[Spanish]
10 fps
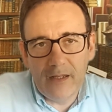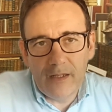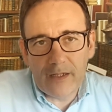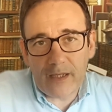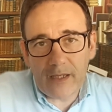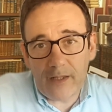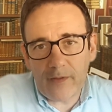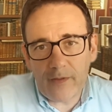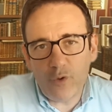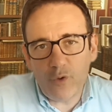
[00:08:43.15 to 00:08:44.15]
que ideó
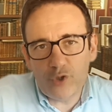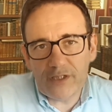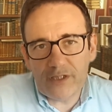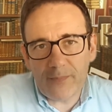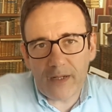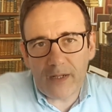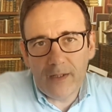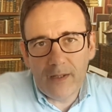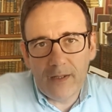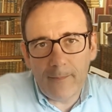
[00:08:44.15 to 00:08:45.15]
un sistema
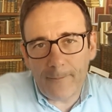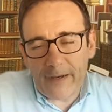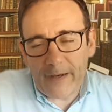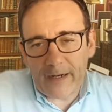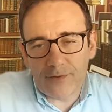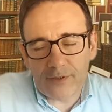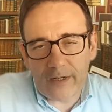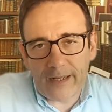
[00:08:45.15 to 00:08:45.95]
para controlar